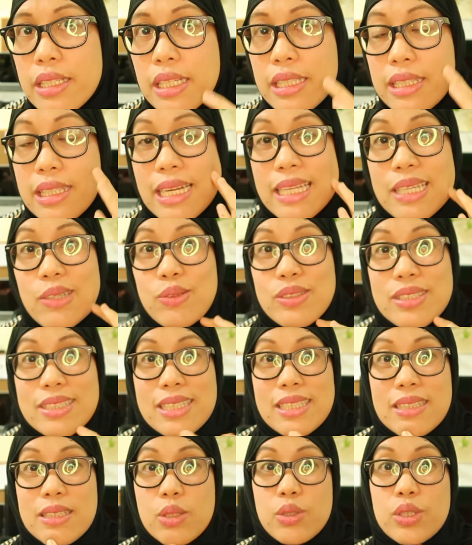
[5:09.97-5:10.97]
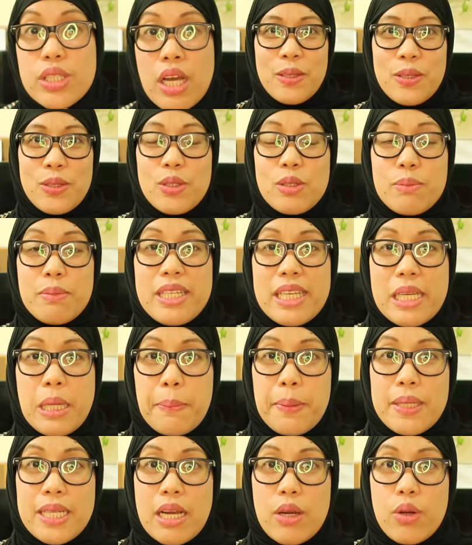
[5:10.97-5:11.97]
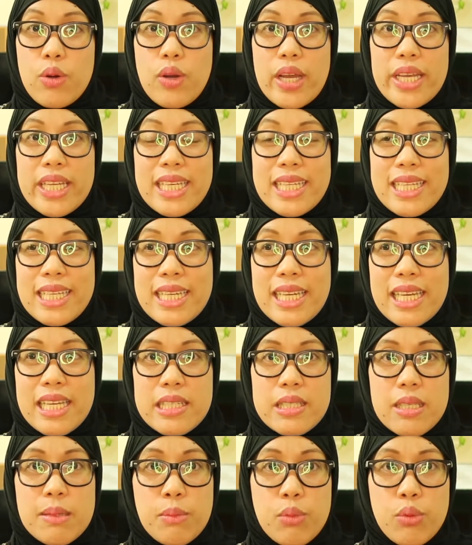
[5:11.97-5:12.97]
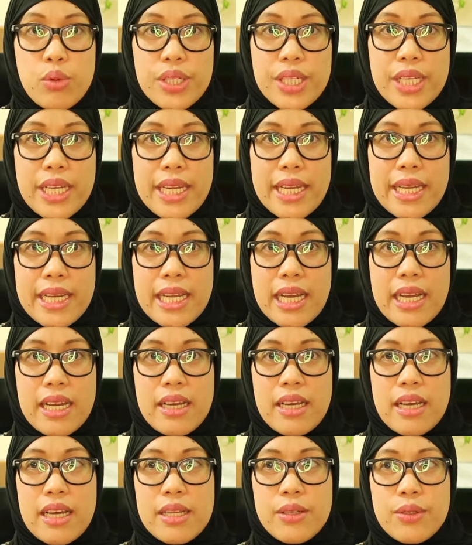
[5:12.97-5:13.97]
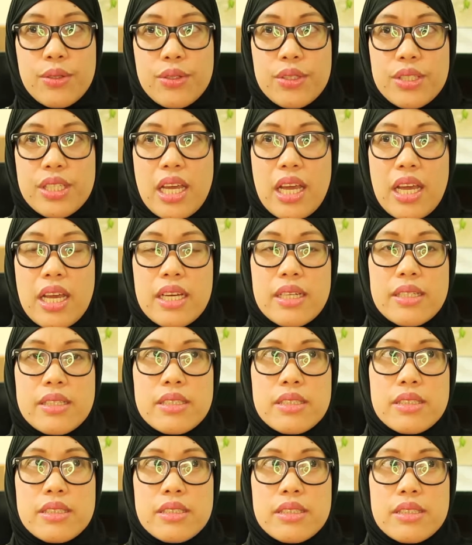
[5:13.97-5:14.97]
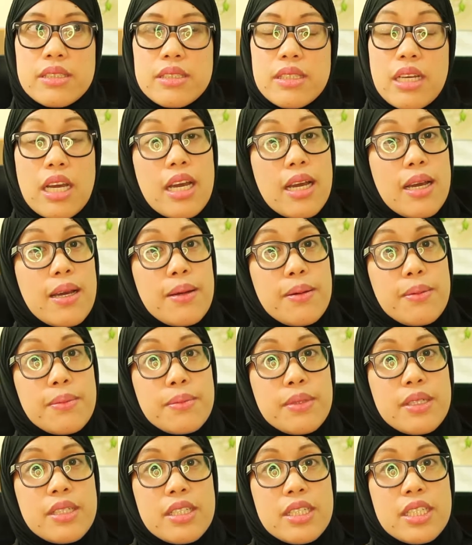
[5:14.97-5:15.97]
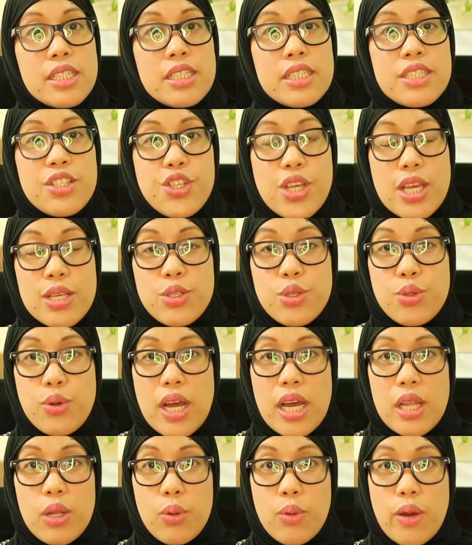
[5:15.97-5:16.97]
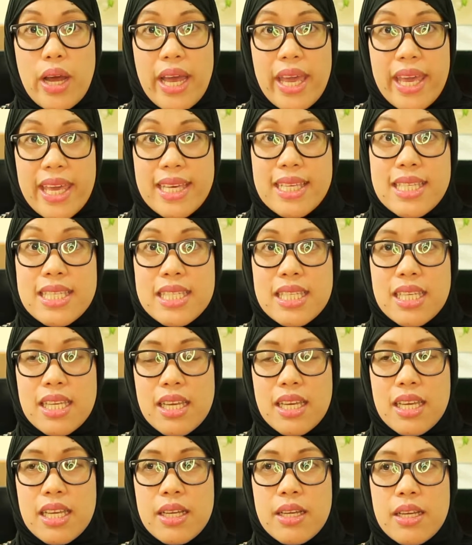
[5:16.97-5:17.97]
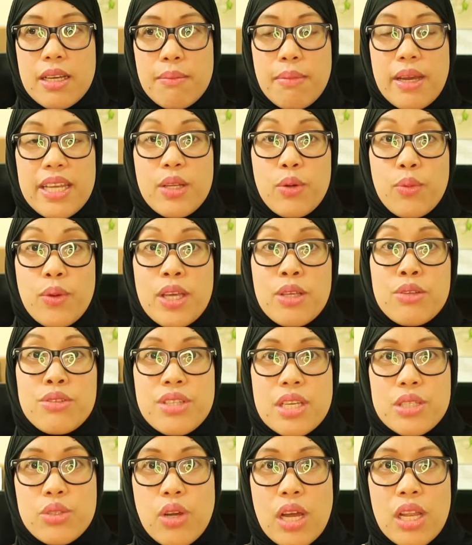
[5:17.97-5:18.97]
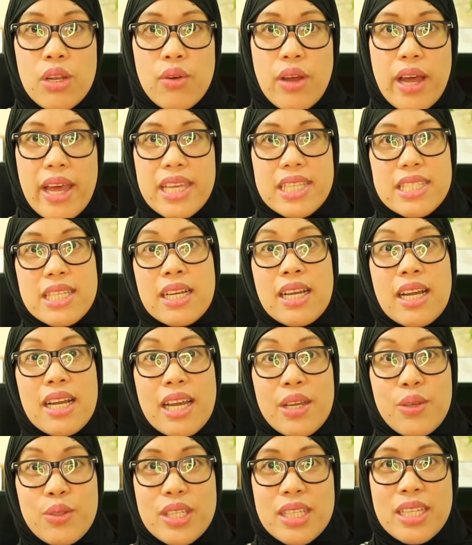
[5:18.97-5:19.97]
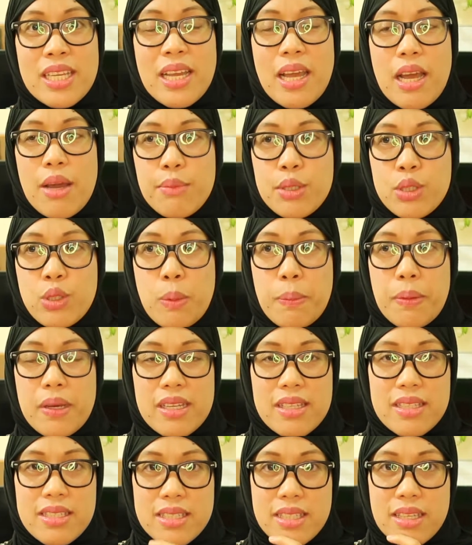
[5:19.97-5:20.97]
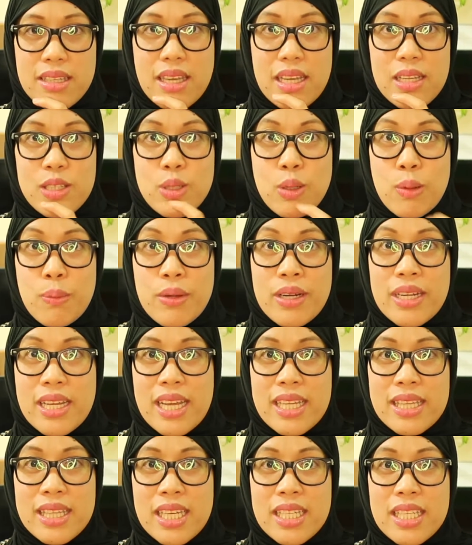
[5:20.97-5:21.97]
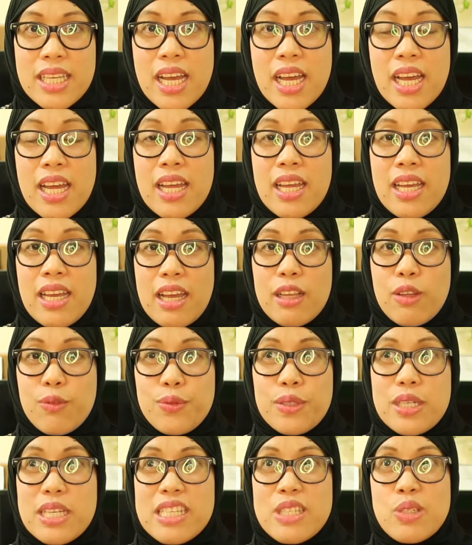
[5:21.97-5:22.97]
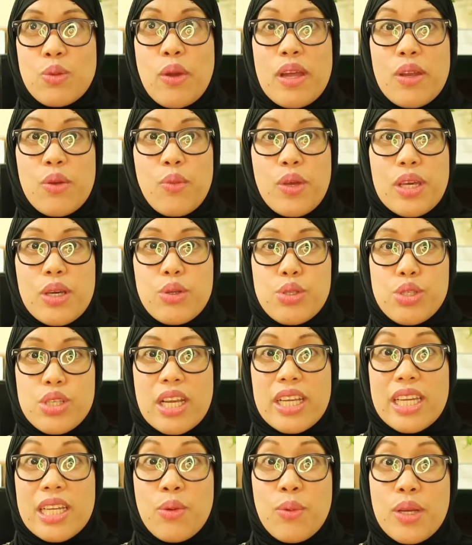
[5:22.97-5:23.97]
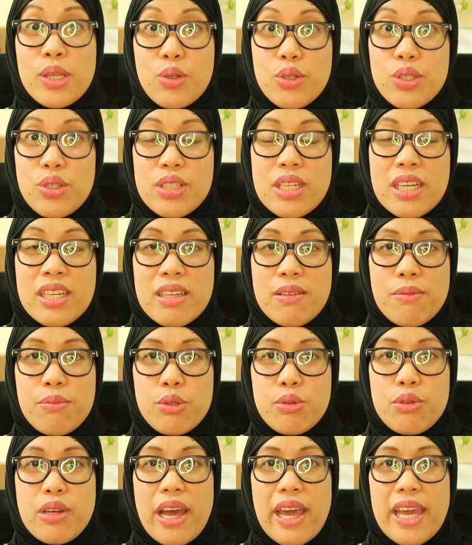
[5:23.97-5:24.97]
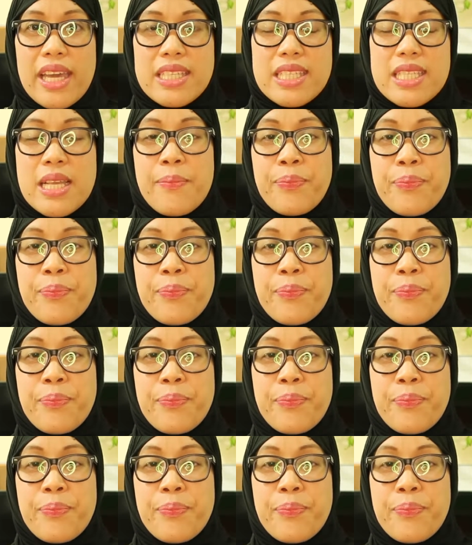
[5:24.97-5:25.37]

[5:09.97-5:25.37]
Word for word: nag-dry yung skin ko. Na, normally kapag ako ay naglagay na sa morning ng ano, ng um, Jeju Aloe Ice, By the way, yung Jeju Aloe Eyes, hanggang ngayon ginagamit ko pa rin siya dahil sobrang ganda niya. At first one week ko siya, ginawan ko yun ng review guys